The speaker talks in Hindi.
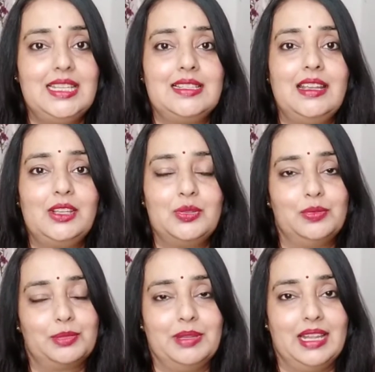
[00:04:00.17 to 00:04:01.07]
से इसका एक
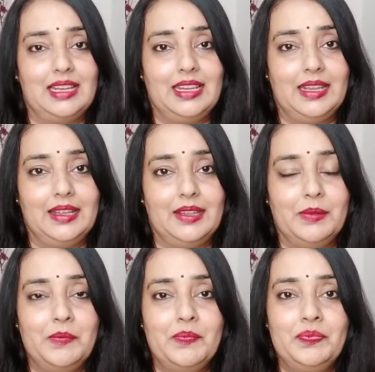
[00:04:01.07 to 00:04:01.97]
जूस बना लेना है
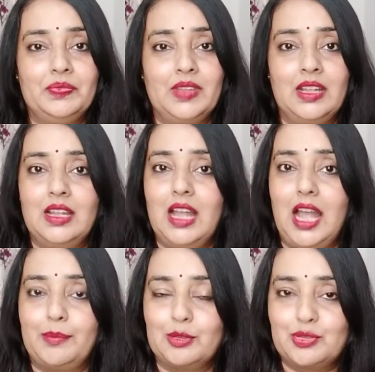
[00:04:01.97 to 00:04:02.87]

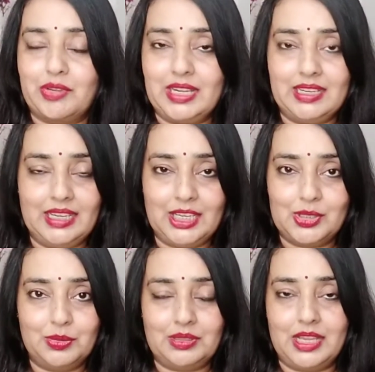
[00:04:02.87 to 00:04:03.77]
आपको स्ट्रेन करने की
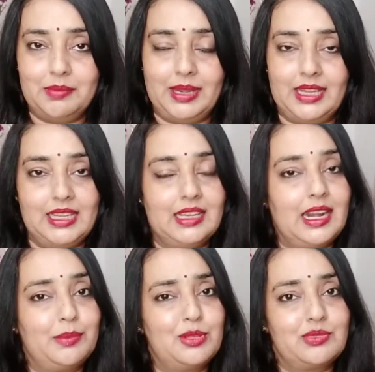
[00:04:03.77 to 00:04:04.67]
ज़रूरत नहीं पड़ेगी अगर
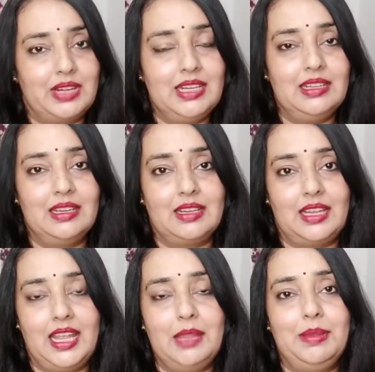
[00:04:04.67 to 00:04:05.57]
आपको स्ट्रेन
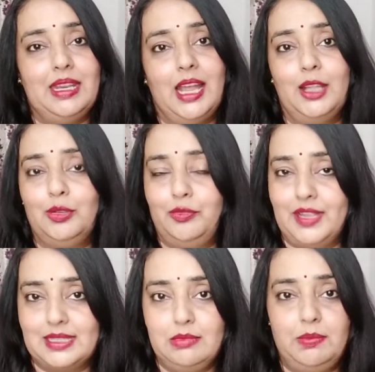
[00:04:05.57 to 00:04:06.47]
करके ही पीना है तो
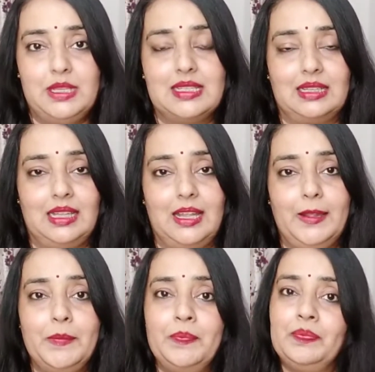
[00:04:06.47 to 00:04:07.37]
वैसे भी पी सकते हैं